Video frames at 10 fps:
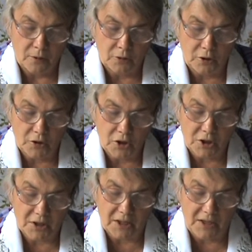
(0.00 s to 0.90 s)
Kto się
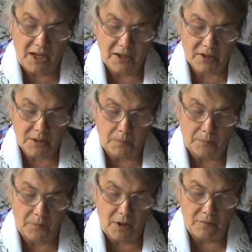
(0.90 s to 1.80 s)
zadaje z
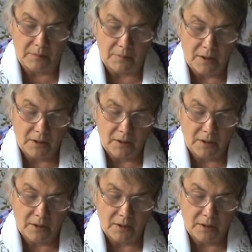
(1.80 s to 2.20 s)
popiołem,